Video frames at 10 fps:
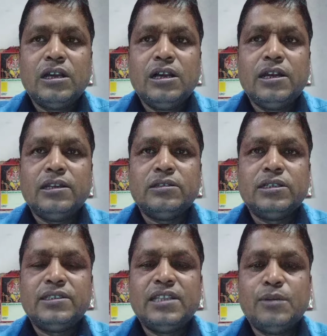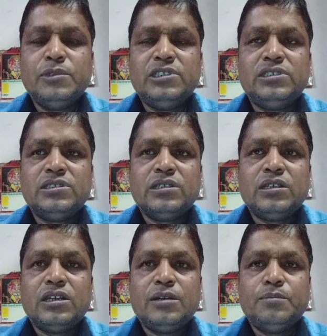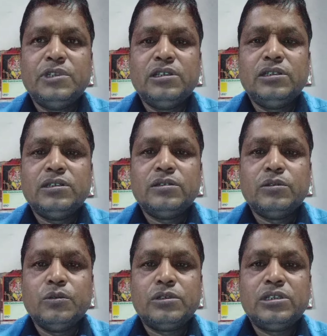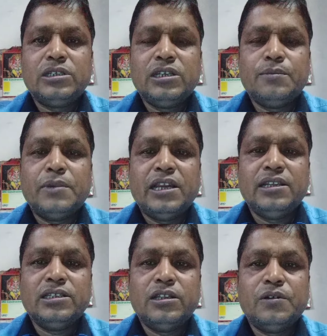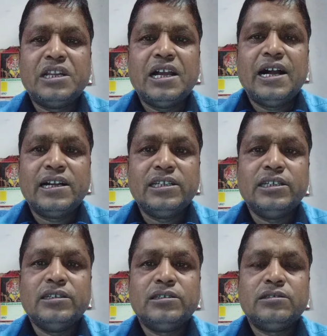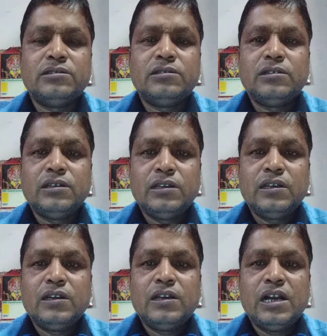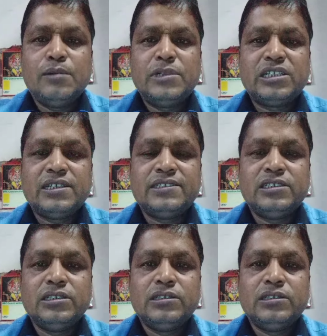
আর এই তাবিজ আপনি লোককে বানিয়ে দেওয়ার আগে আমার কাছে